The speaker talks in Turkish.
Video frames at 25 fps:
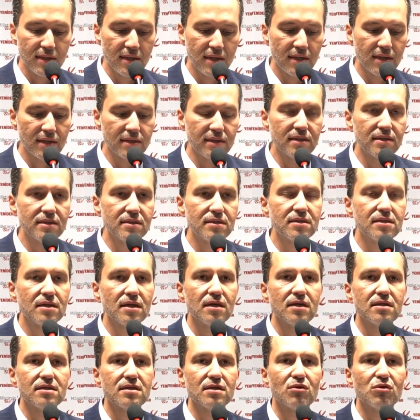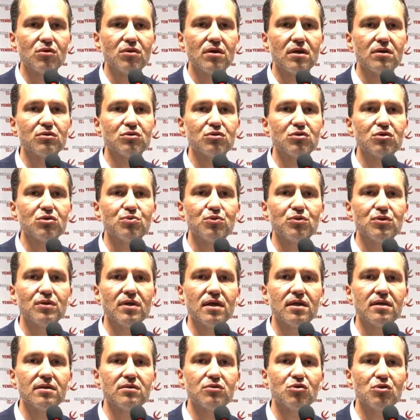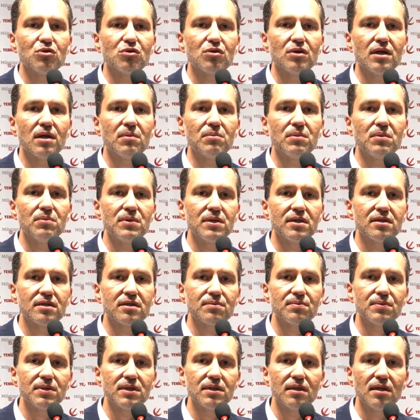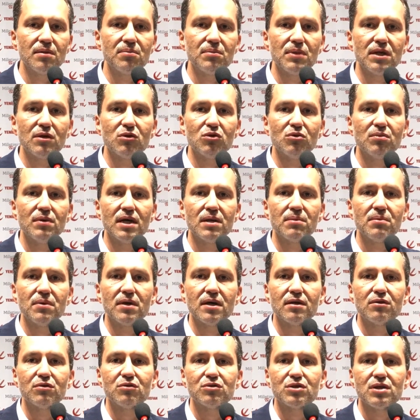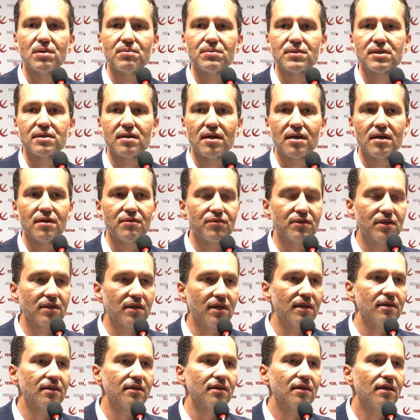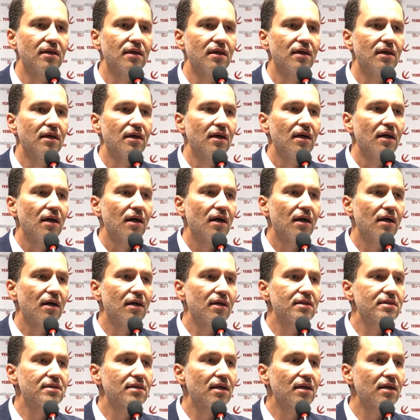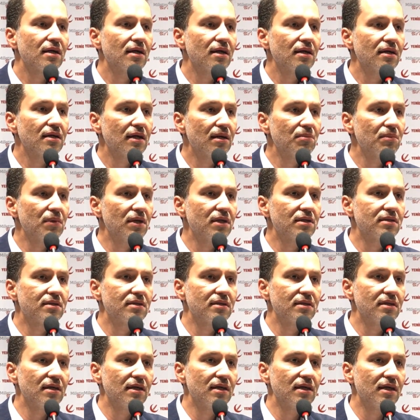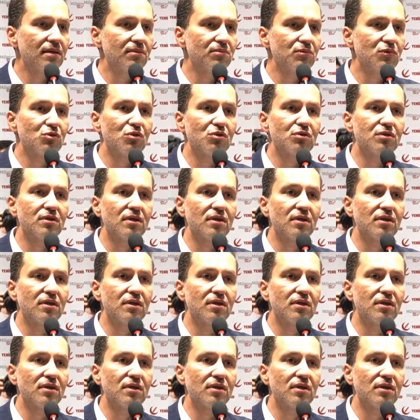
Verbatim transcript: dikkatinizi çekecek olan husus bunların çok önemli bir kısmının da merhum Erbakan hocamız tarafından ağır sanayi hamlesinde 74